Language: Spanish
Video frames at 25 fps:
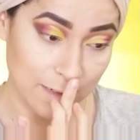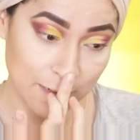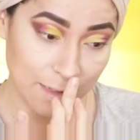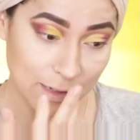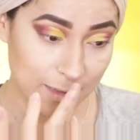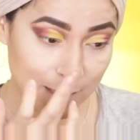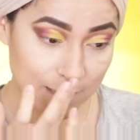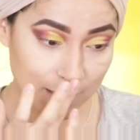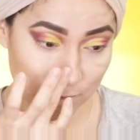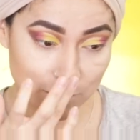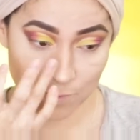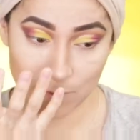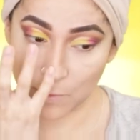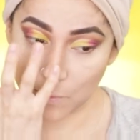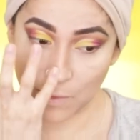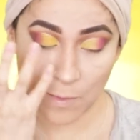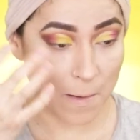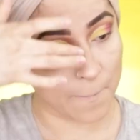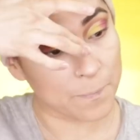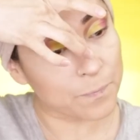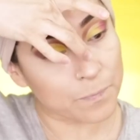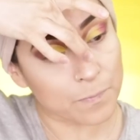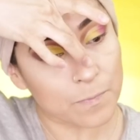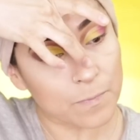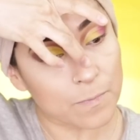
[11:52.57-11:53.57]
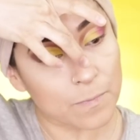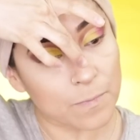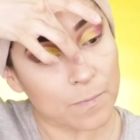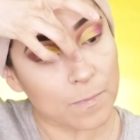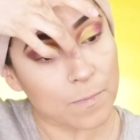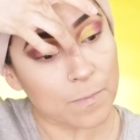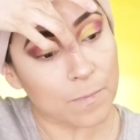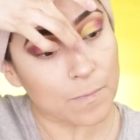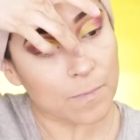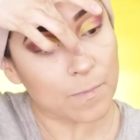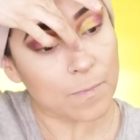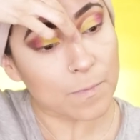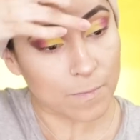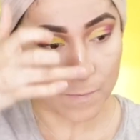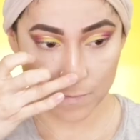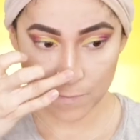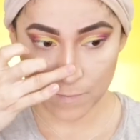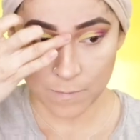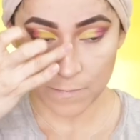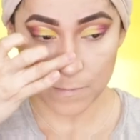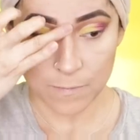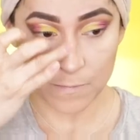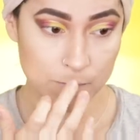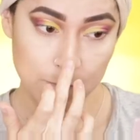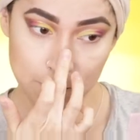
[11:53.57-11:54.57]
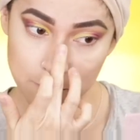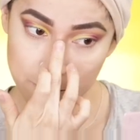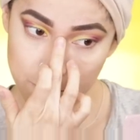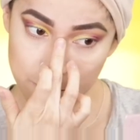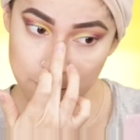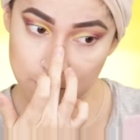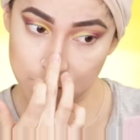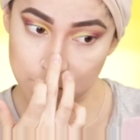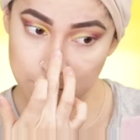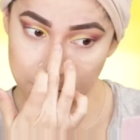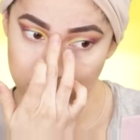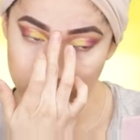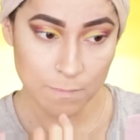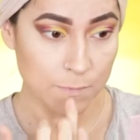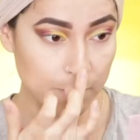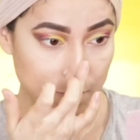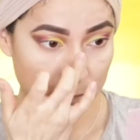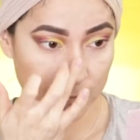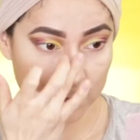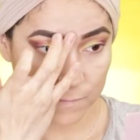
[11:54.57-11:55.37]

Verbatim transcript: Me gusta muchísimo y lo voy a aplicar con esta